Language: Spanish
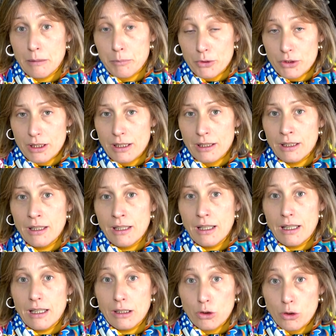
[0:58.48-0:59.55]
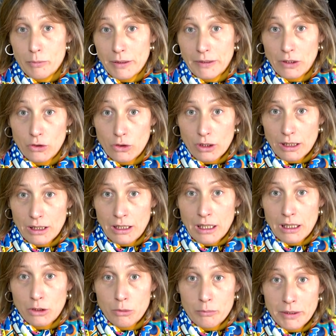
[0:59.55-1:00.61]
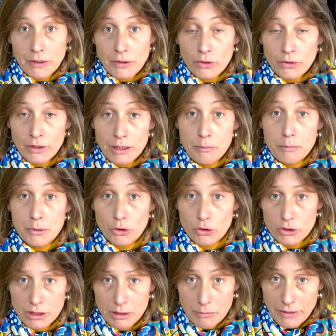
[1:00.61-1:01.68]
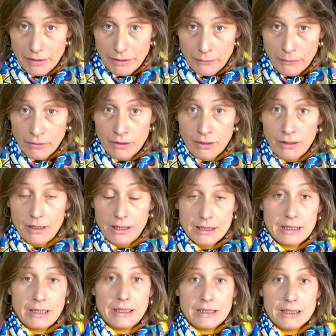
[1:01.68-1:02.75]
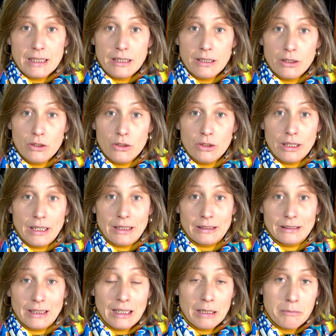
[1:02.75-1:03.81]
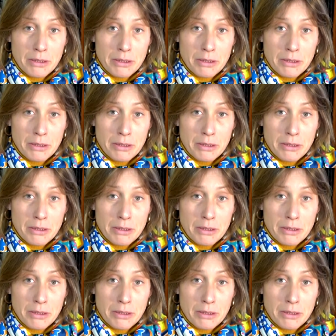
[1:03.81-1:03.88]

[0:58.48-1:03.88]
apoyar al comercio local, al comercio de proximidad. Es necesario que tengan